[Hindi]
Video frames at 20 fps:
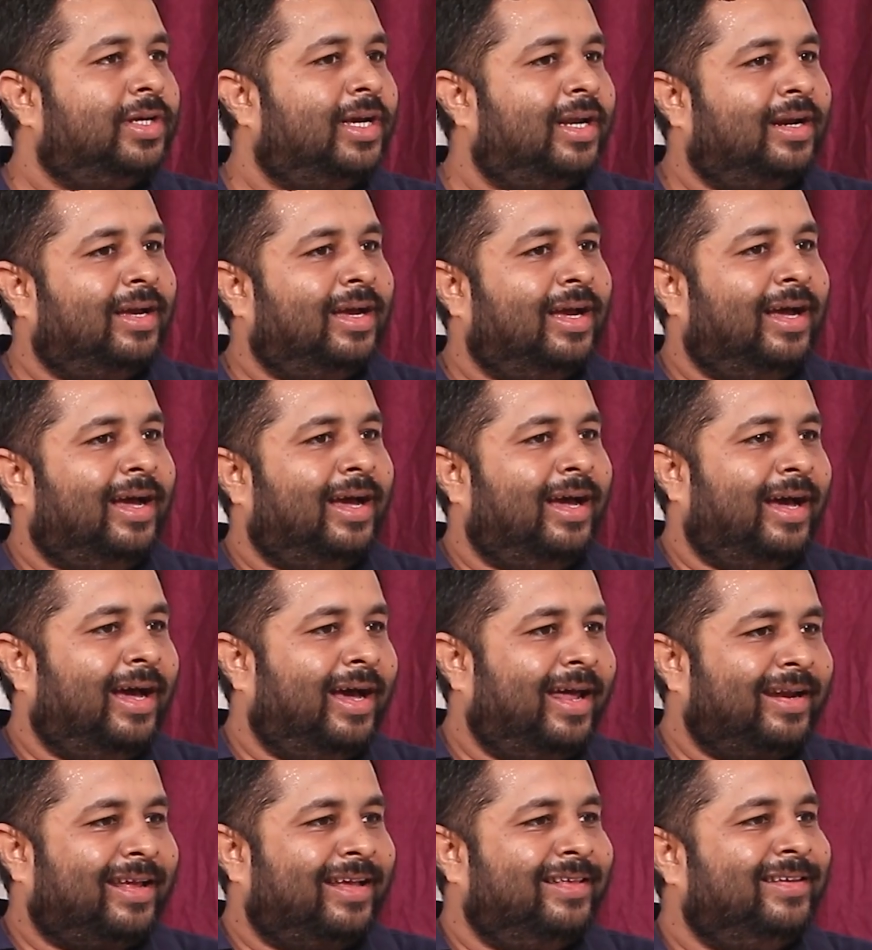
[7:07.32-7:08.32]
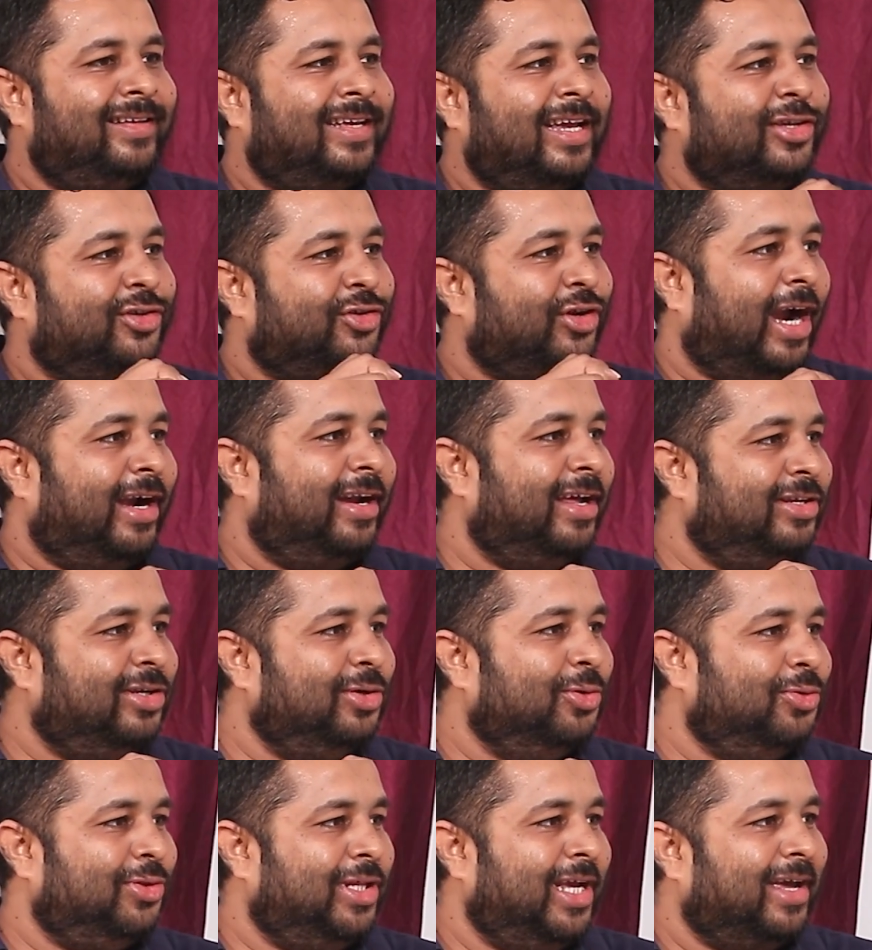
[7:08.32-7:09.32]
सर हर किसी की
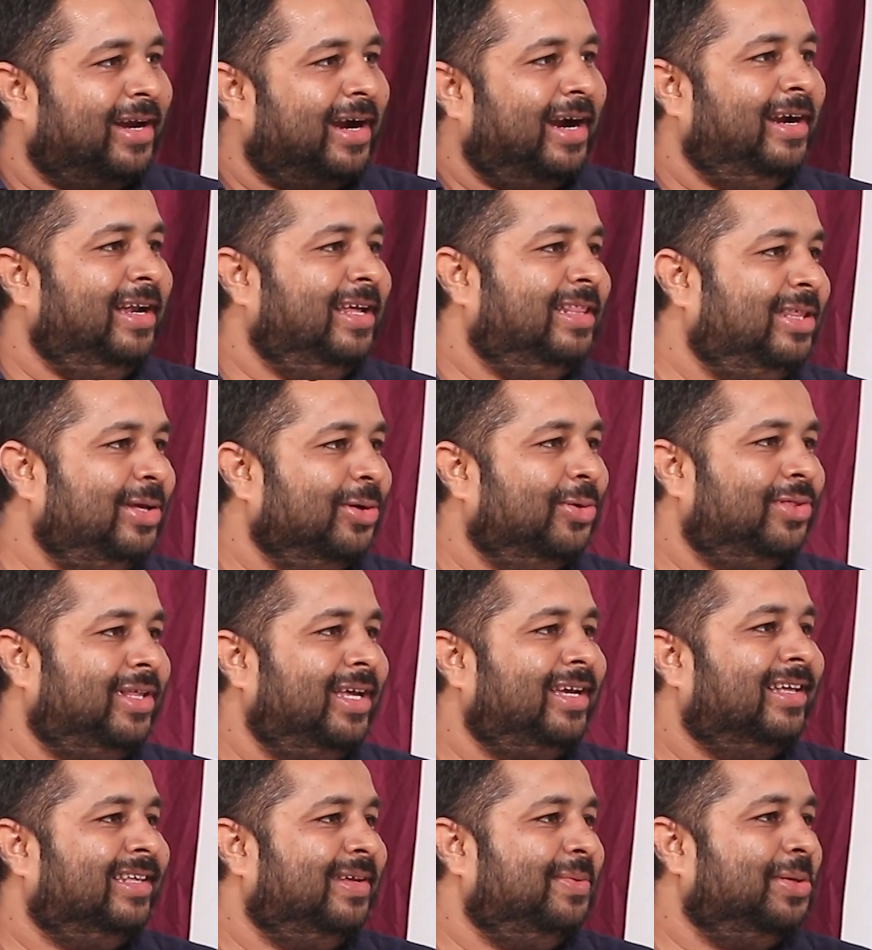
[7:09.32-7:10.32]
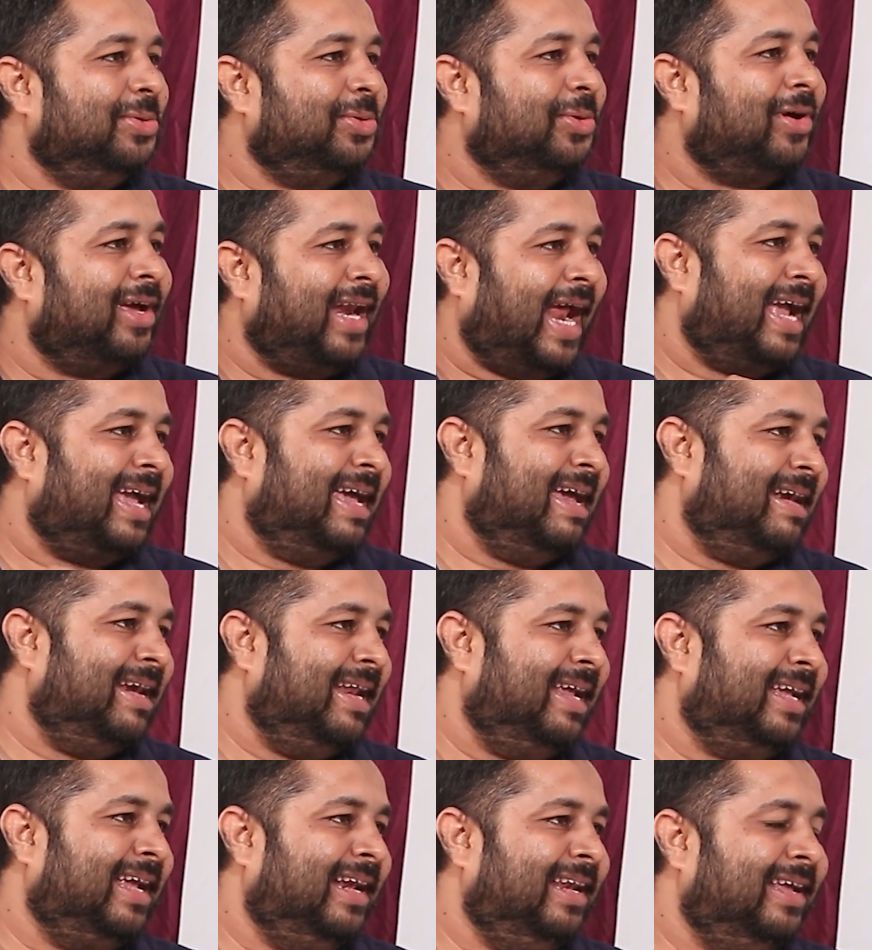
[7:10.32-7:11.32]
स्ट्रैटेजी होती है रणनीति होती है किसी चीज़ को क्रैक
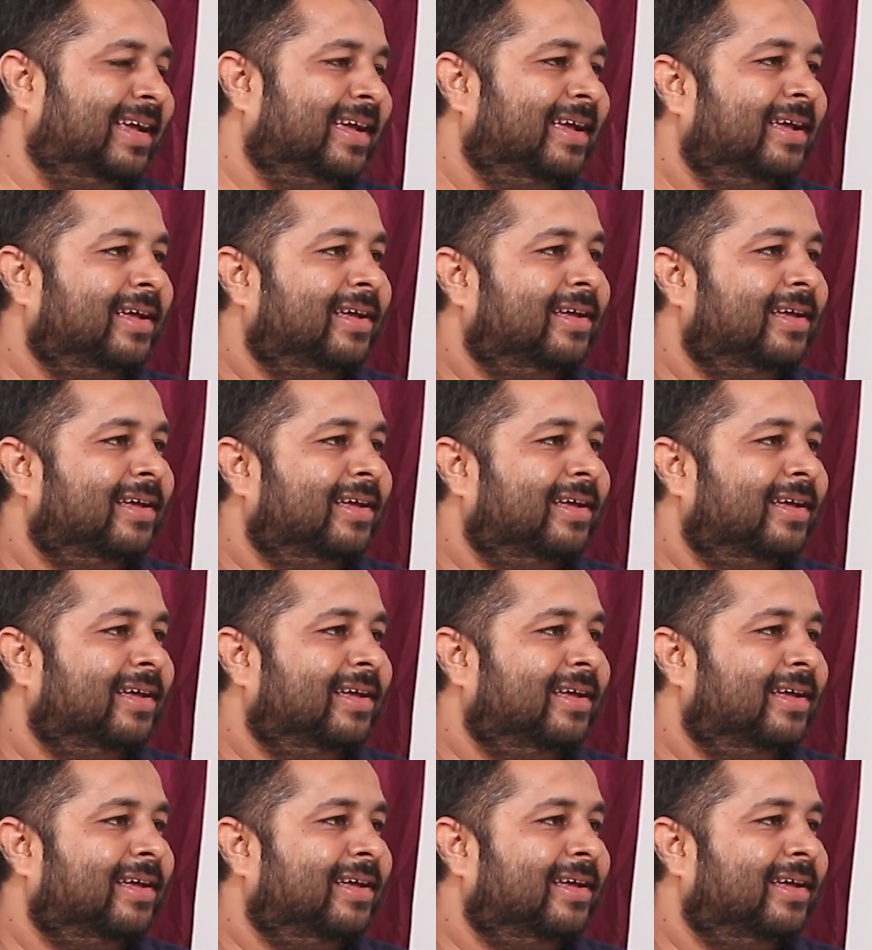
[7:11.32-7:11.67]
करने के लिए